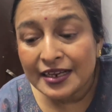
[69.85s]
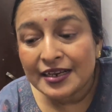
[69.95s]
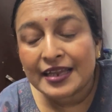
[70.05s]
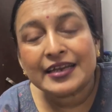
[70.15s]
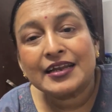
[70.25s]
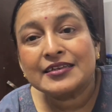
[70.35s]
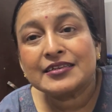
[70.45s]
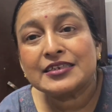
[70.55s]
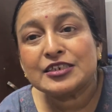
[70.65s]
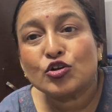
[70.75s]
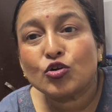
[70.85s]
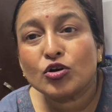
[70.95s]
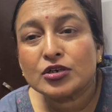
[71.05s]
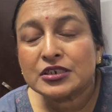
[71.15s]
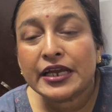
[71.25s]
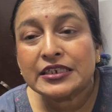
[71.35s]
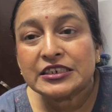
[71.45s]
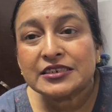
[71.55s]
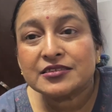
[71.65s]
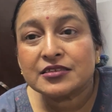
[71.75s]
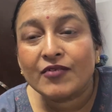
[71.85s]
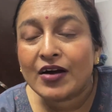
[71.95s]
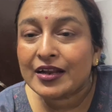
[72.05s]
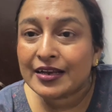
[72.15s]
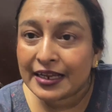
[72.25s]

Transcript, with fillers: लेकिन अनिता जी लोग को ये चीज़ कमा रहा